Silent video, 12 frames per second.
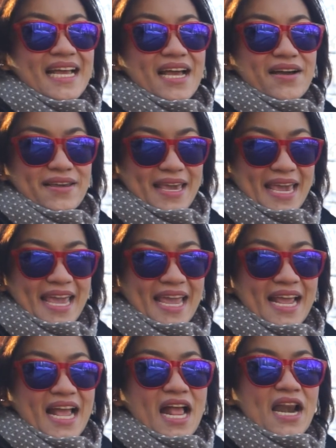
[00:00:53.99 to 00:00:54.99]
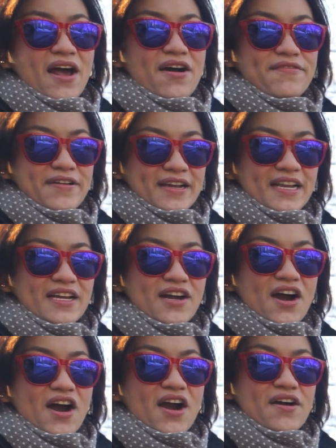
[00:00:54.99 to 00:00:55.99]
โอเคลองฝึกแล้วก็
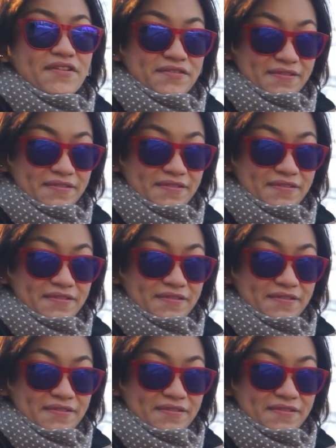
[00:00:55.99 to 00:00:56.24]
ฝึก